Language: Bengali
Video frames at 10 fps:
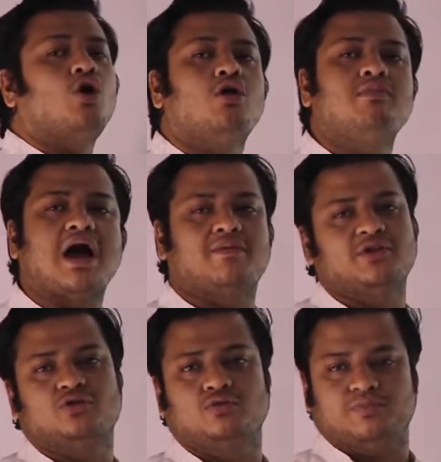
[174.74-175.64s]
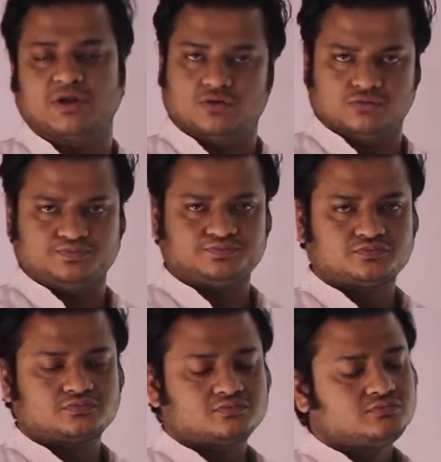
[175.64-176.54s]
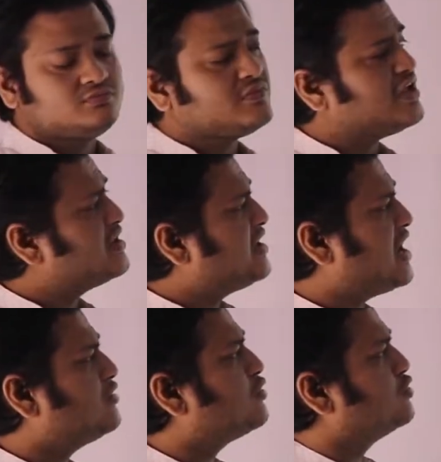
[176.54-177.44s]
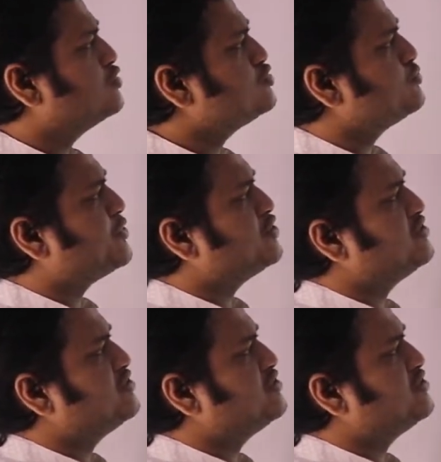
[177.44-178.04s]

কম আবেদন পেল খেয়াল করো সুপ্রিয়